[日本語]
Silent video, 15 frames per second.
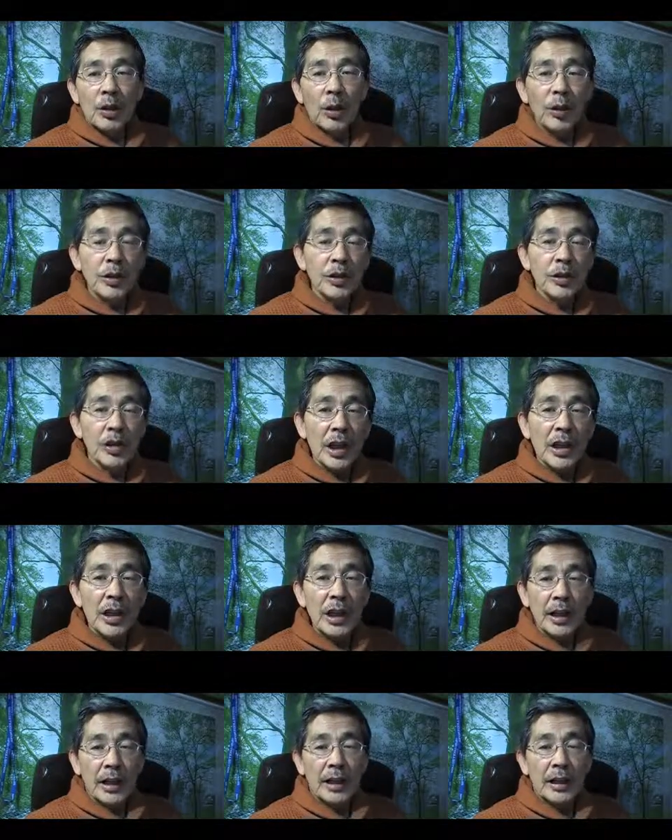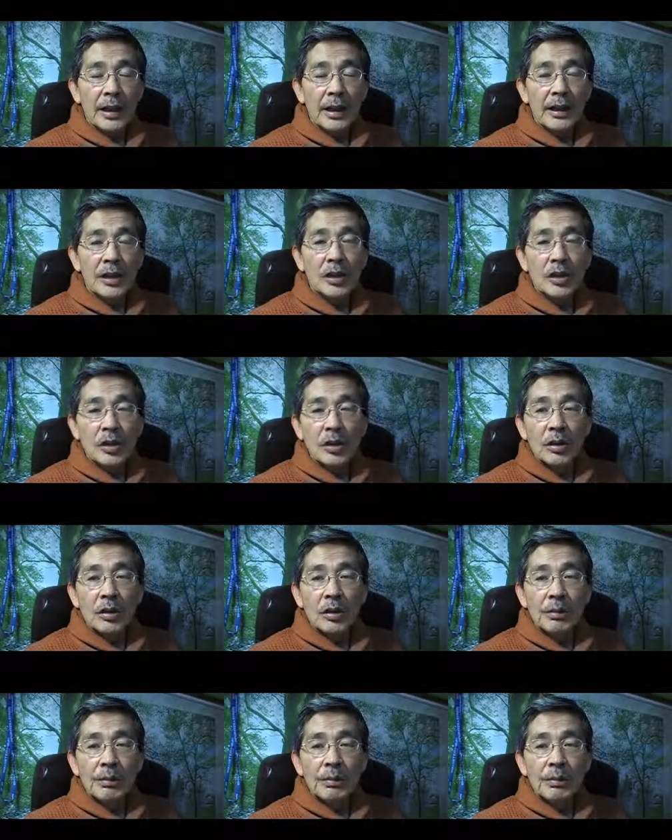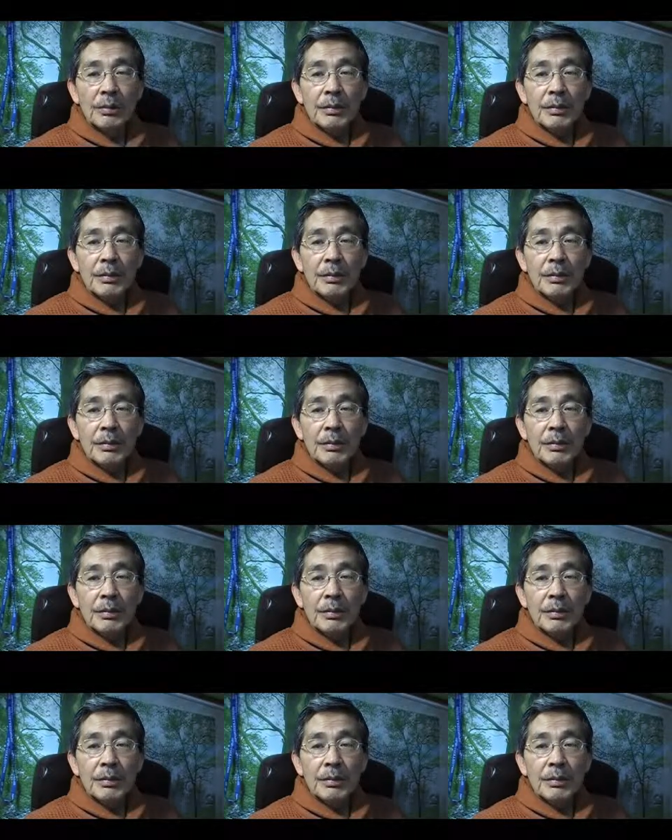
こういう視点から一度